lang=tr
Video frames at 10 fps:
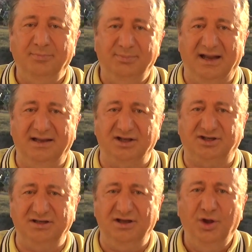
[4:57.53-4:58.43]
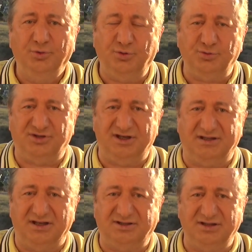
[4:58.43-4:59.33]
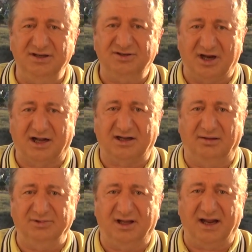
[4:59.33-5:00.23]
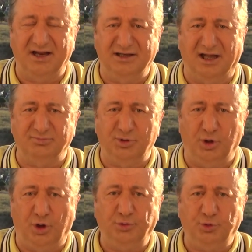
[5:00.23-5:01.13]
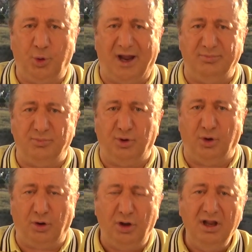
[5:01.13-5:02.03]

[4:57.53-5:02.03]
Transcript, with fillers: Belli ki Türkiye'deki rakamlara inanmıyor, güvenmiyor.